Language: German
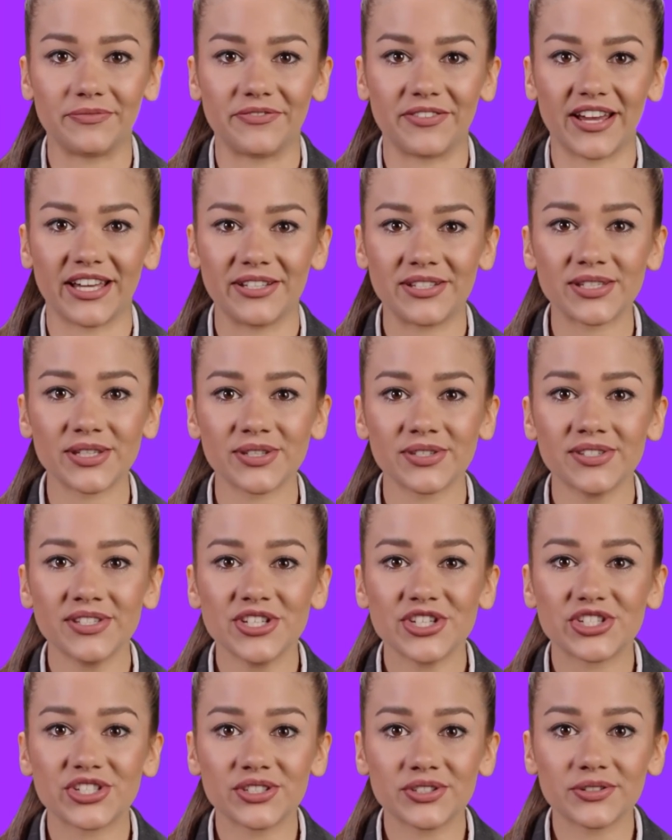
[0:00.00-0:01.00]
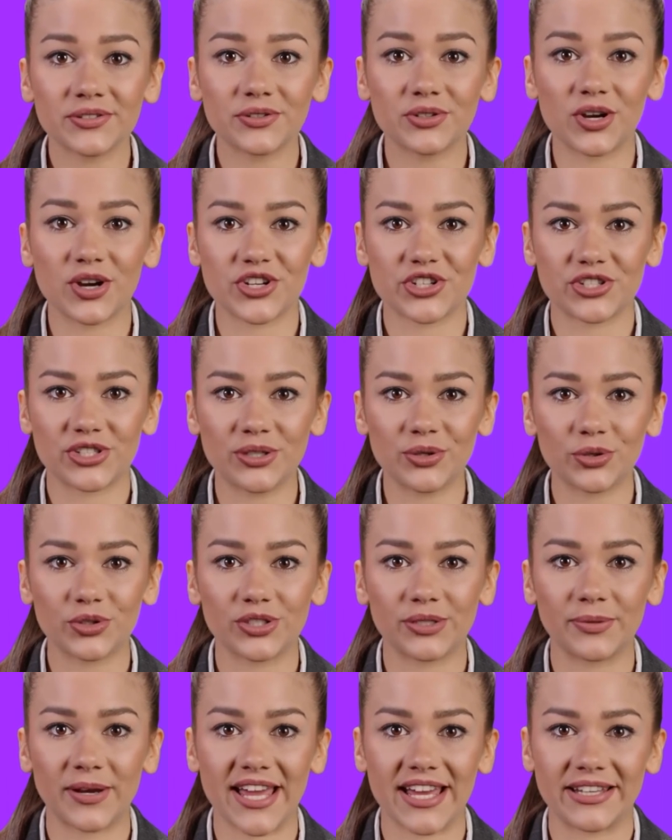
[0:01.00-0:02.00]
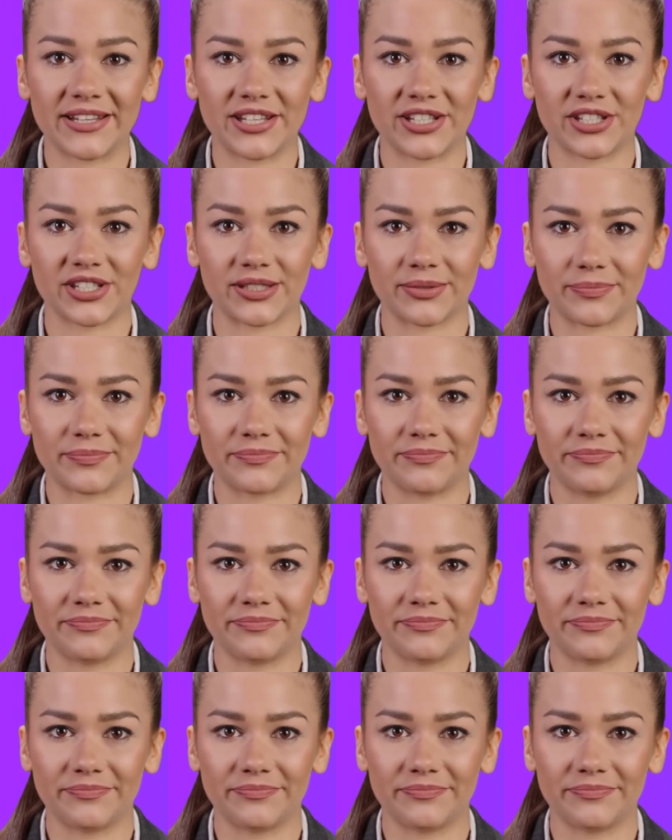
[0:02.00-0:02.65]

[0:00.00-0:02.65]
Französisch, Deutsch und Spanisch.